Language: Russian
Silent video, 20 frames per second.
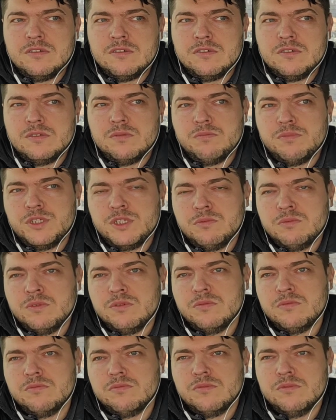То есть
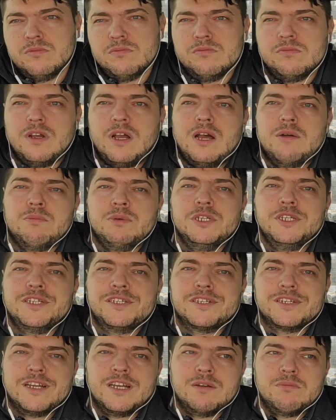почему? Ну,
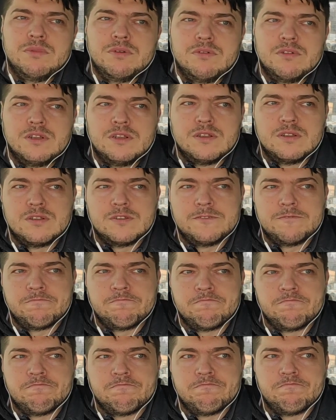обычно как бы вот
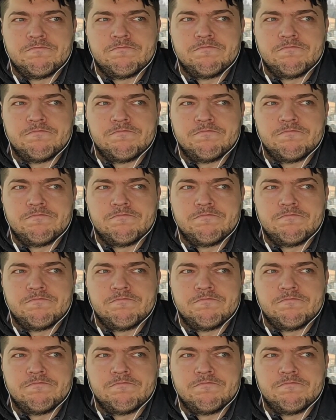эм,